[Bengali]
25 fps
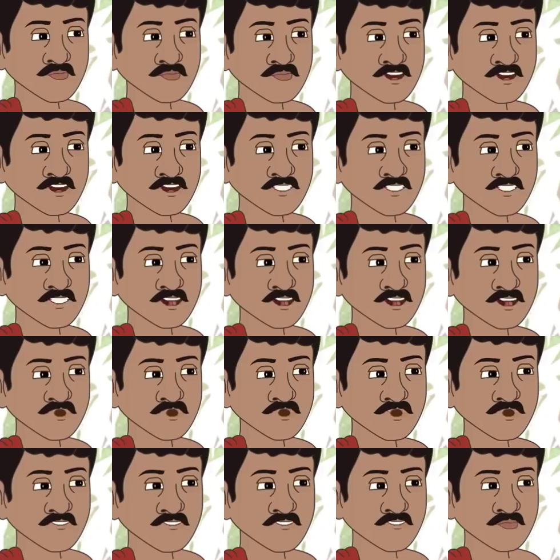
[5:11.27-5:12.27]
এটা কি
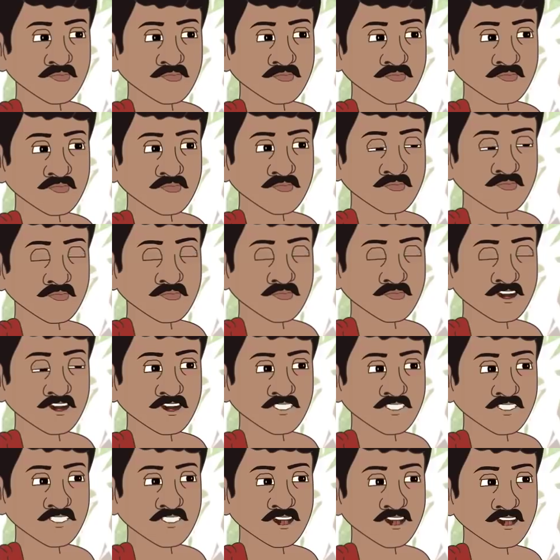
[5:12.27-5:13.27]
স্বর্গ
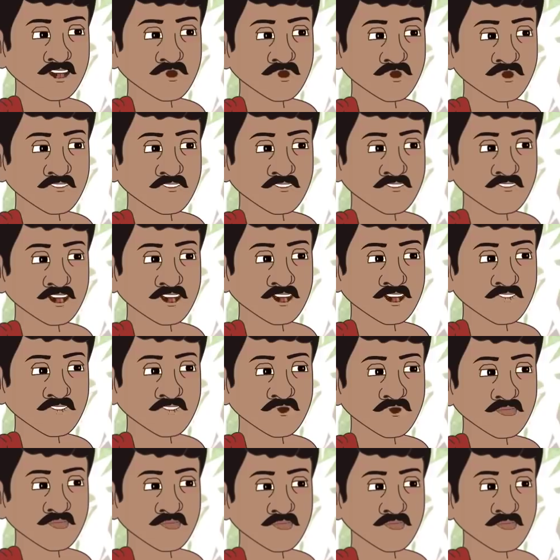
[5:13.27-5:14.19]
এখানে তো সব রূপর